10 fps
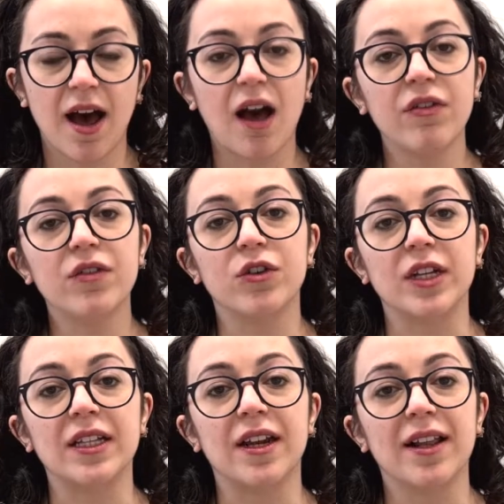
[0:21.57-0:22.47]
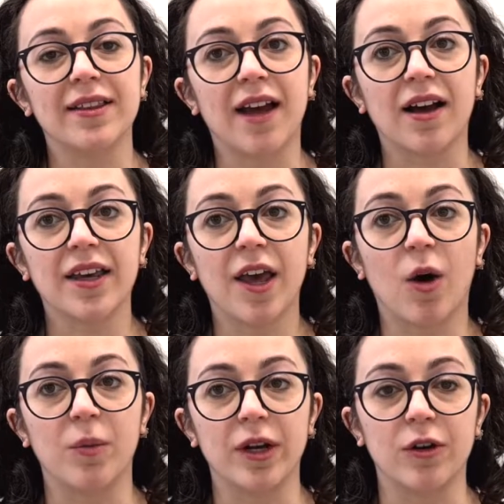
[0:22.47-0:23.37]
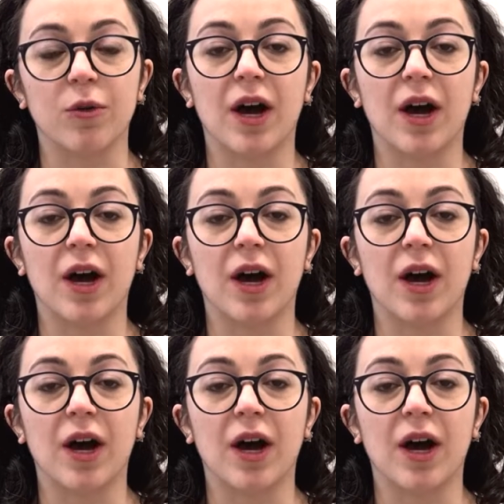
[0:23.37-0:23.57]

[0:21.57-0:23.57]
a favore di realtà che operano